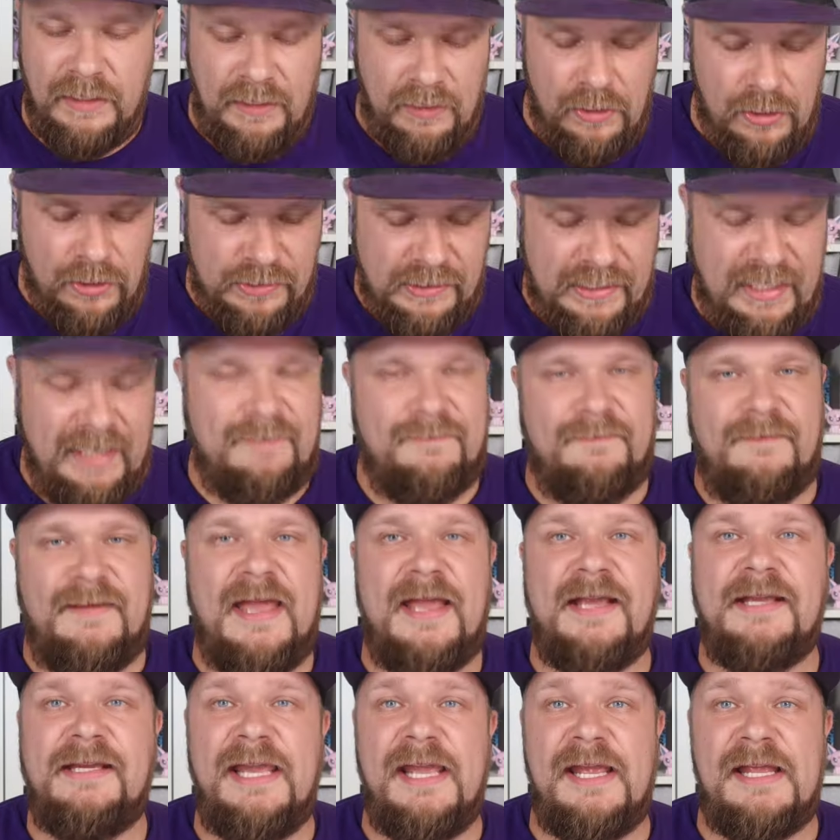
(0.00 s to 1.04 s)
Okay,
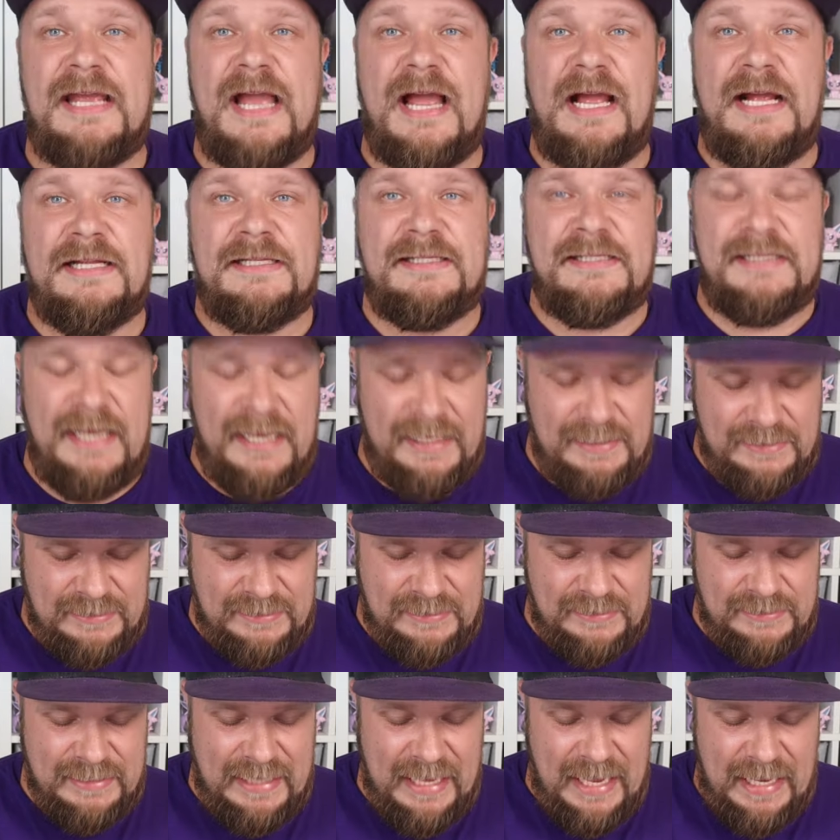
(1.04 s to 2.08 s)
wir gehen als
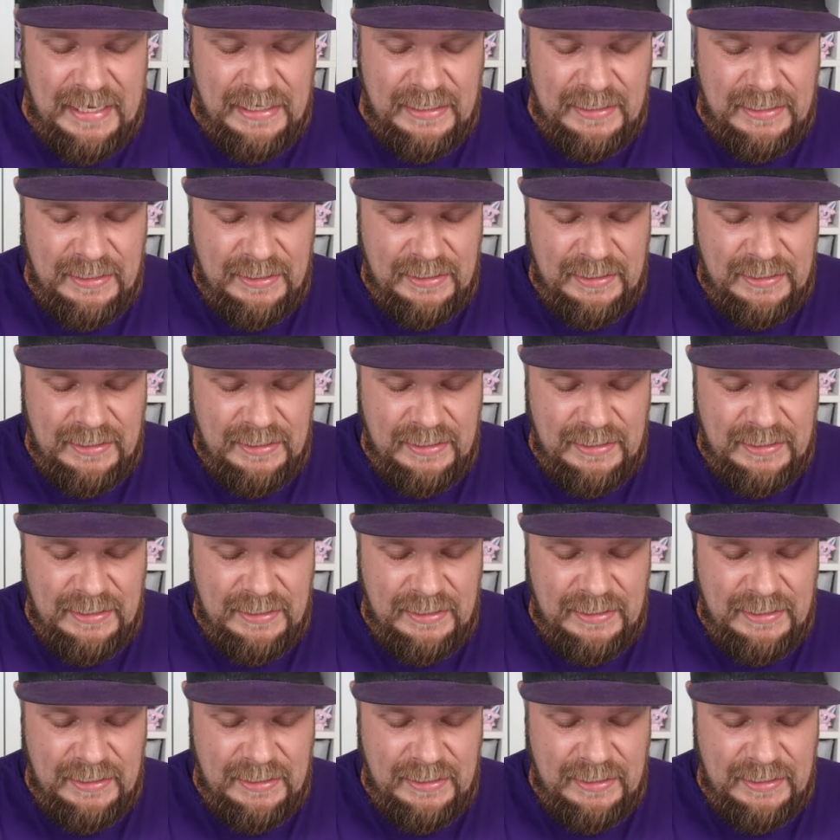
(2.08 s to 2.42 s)
erstes rein